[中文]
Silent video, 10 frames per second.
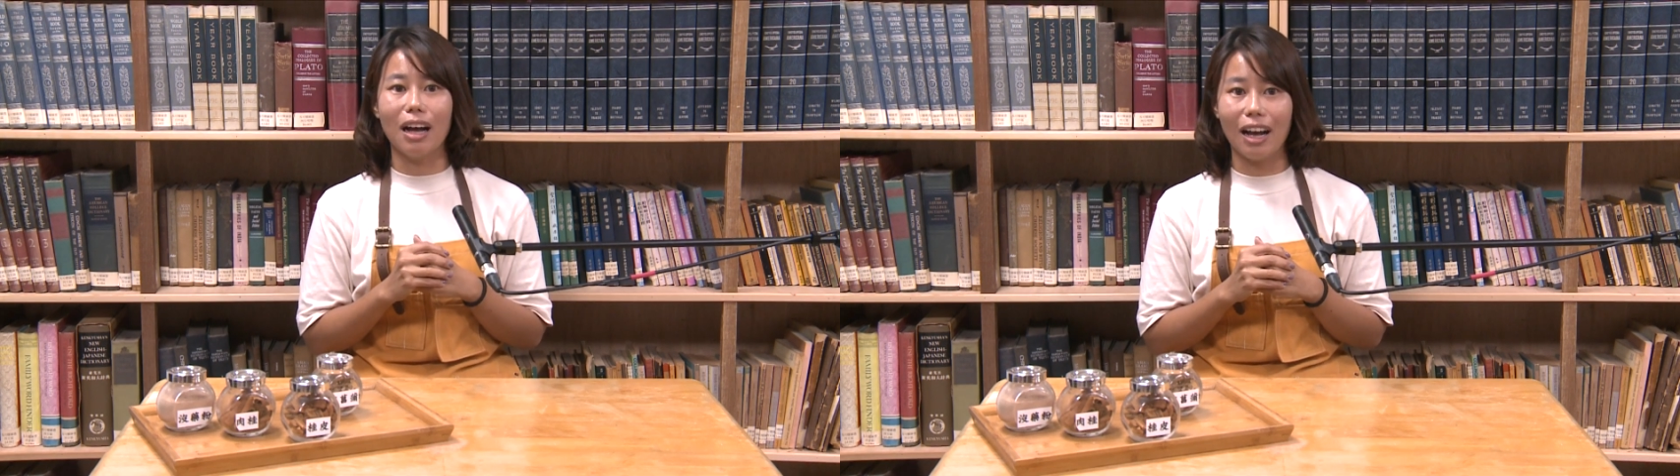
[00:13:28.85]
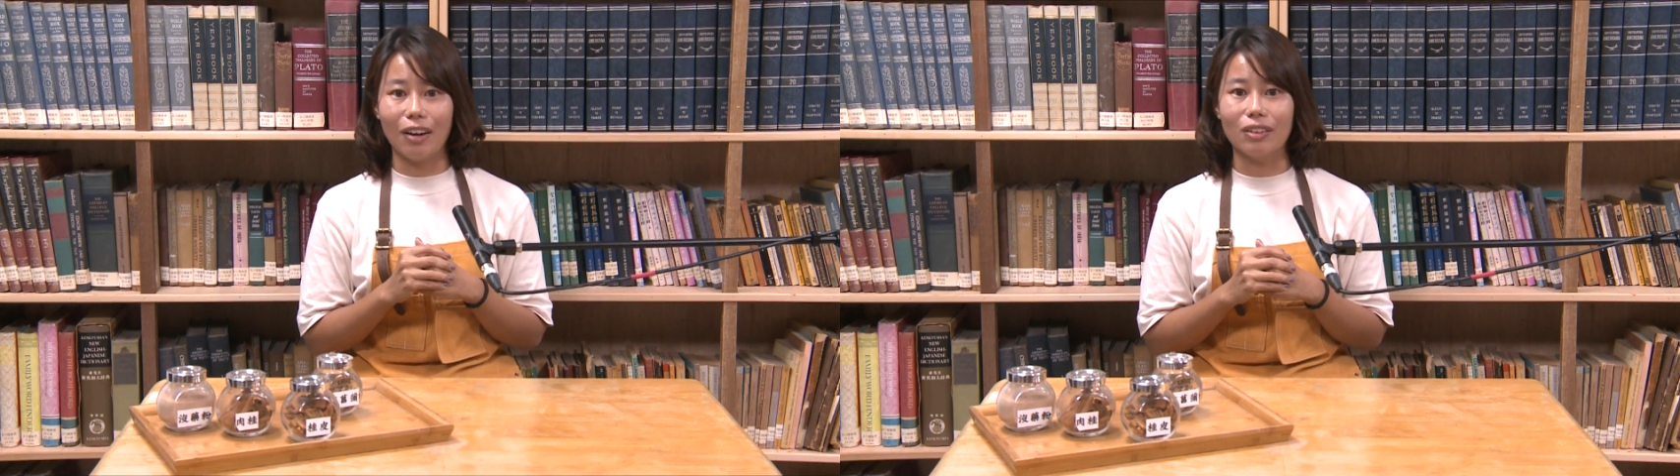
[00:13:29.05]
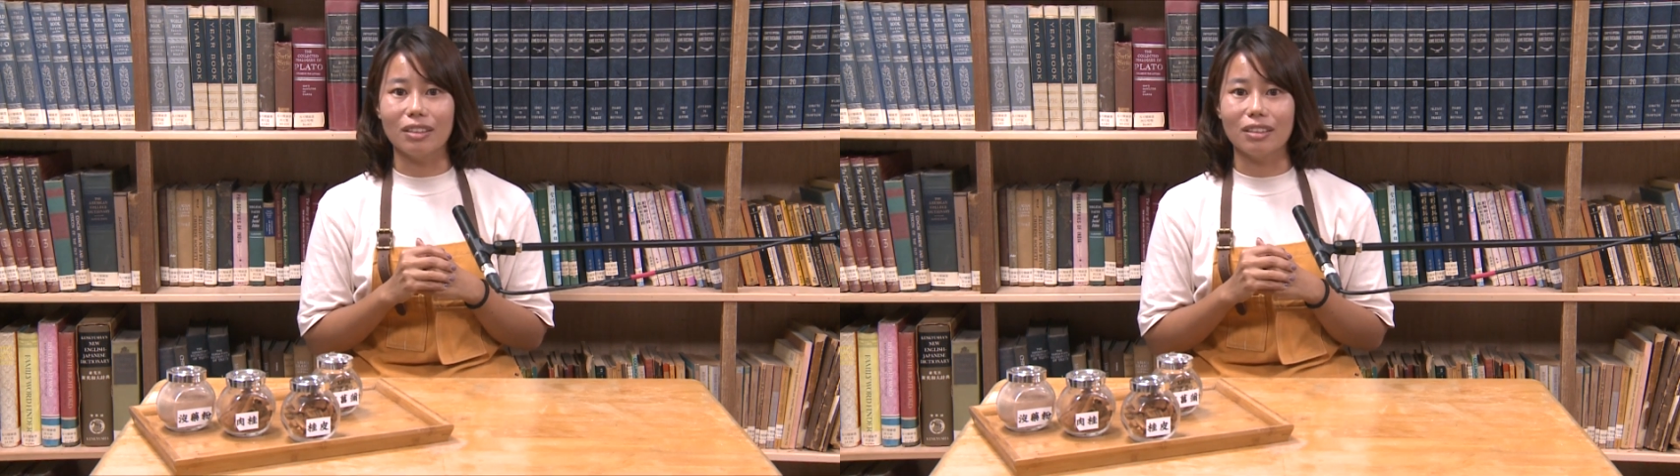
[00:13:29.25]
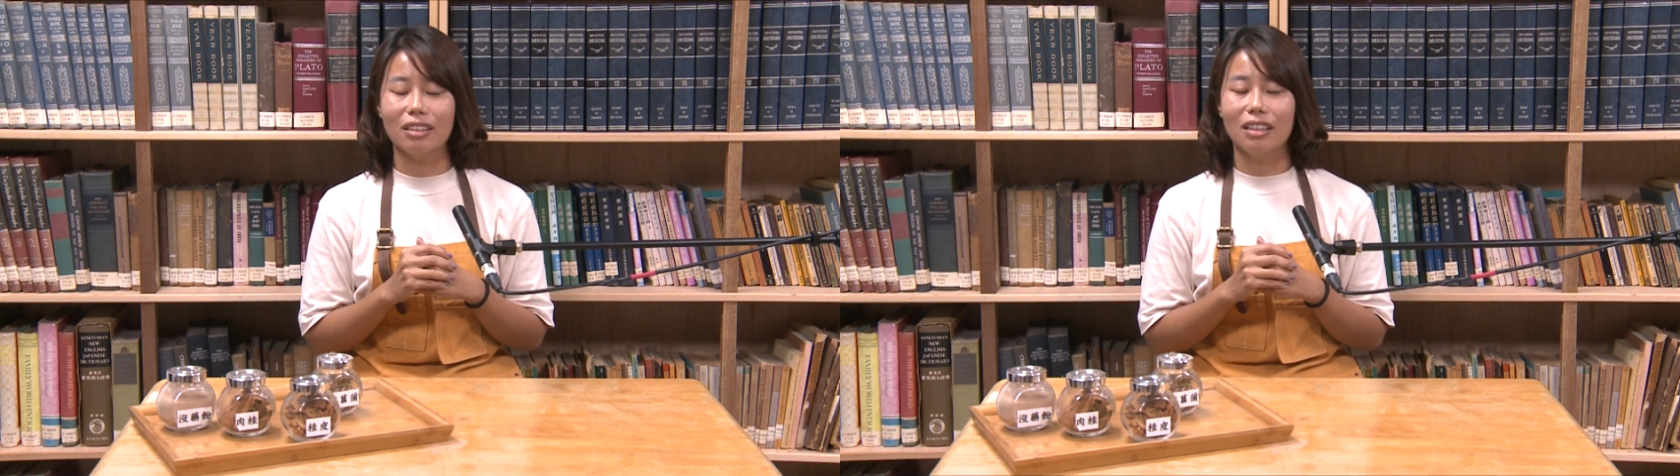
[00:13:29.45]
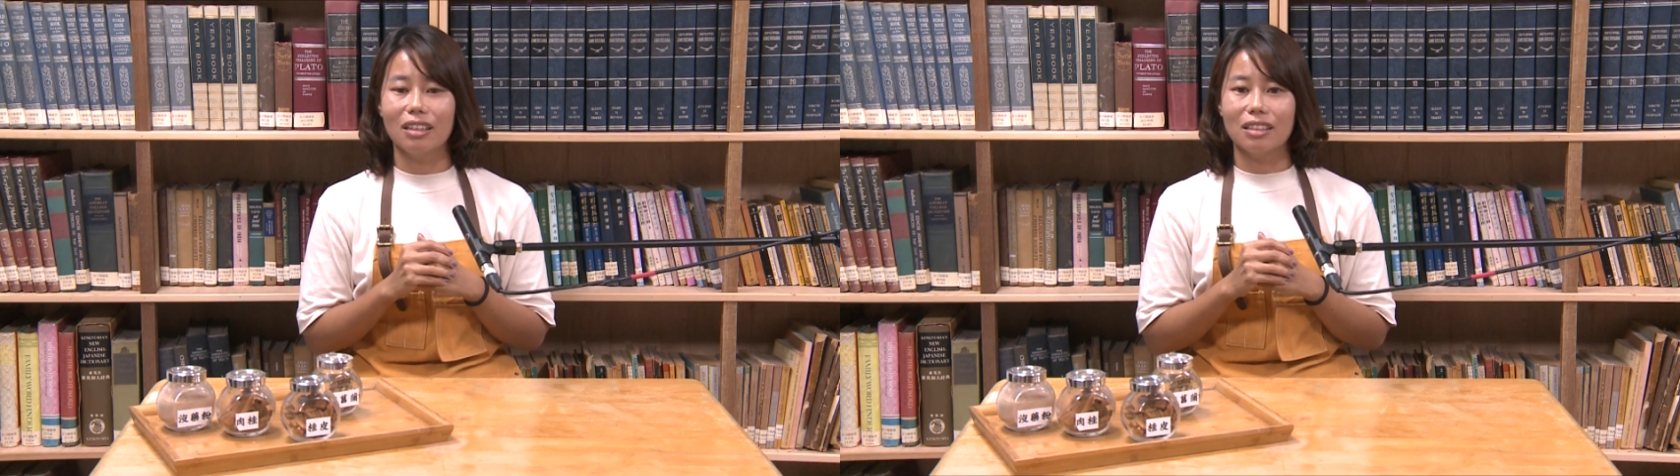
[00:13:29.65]
好
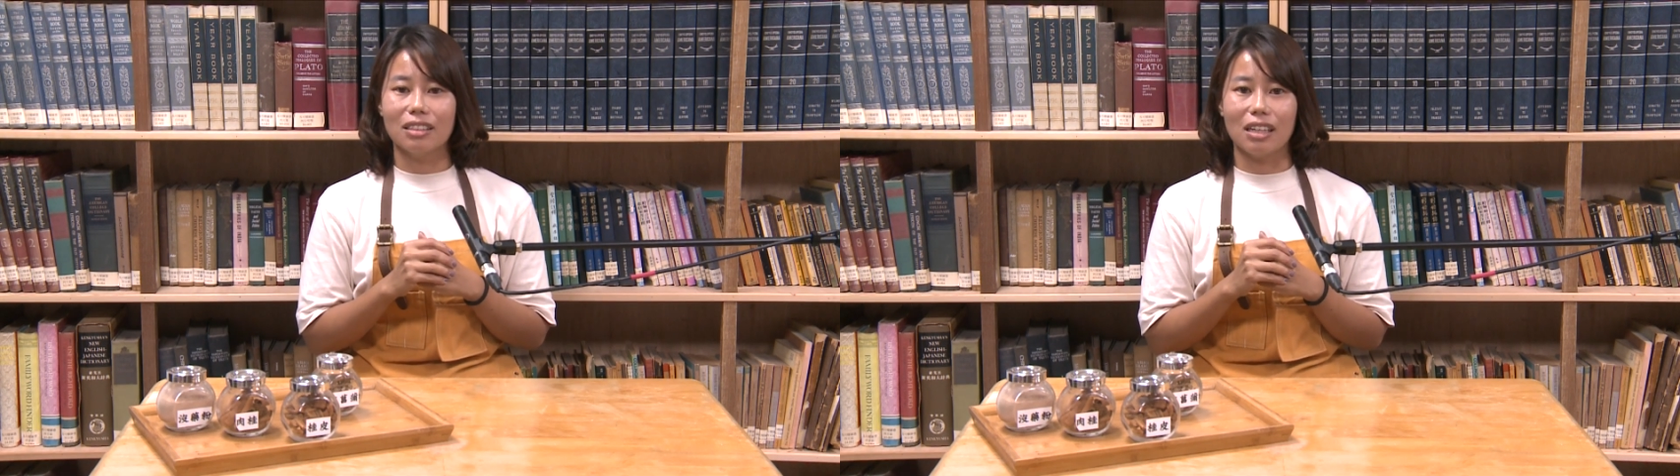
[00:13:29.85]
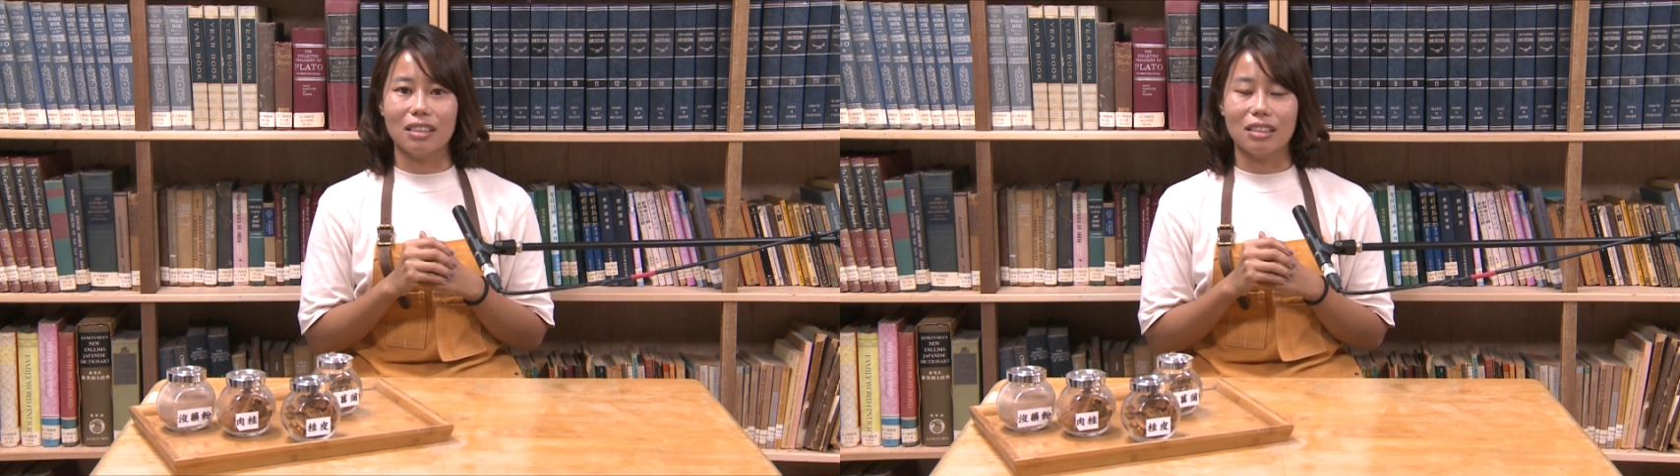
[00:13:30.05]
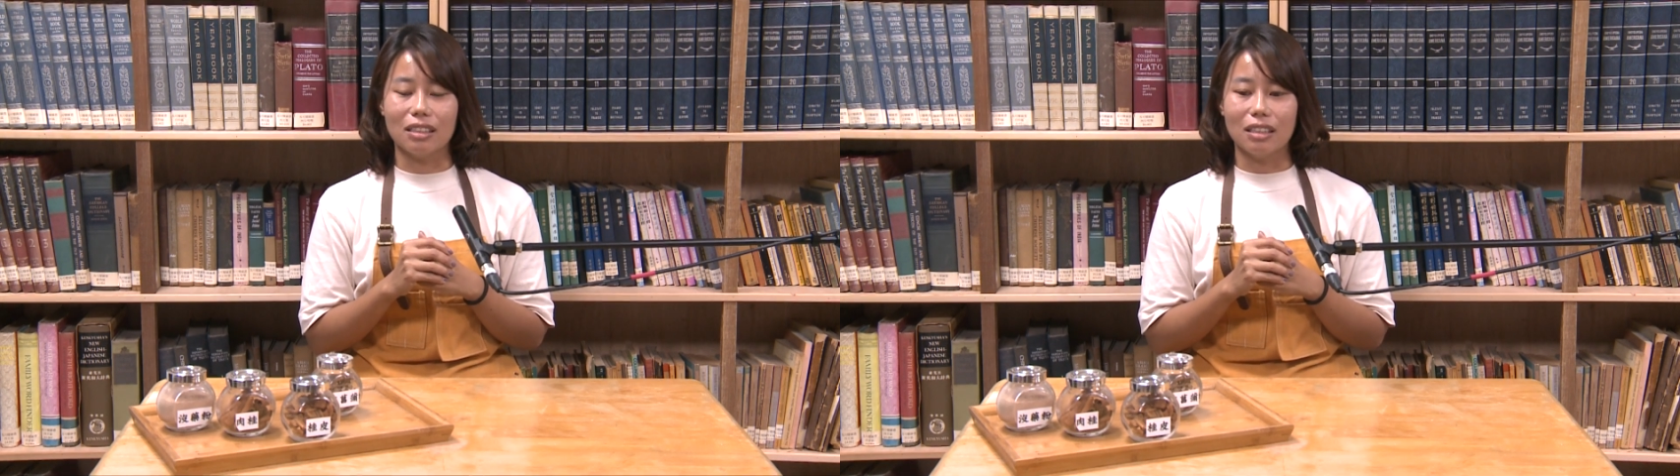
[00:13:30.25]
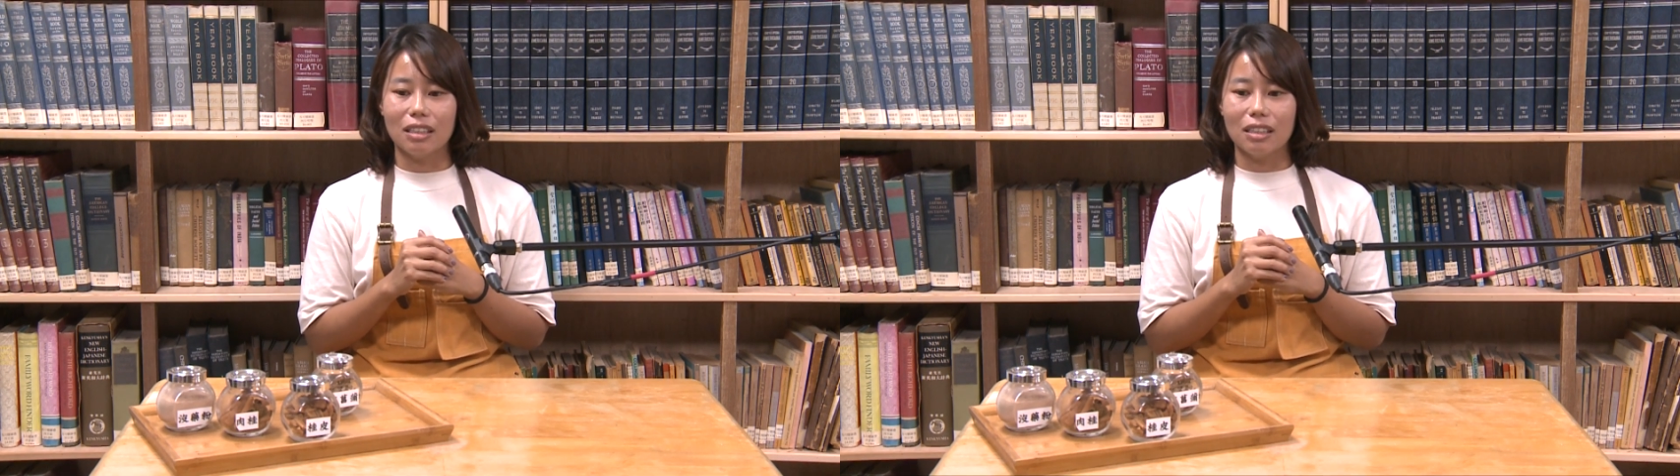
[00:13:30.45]
了。”这样子，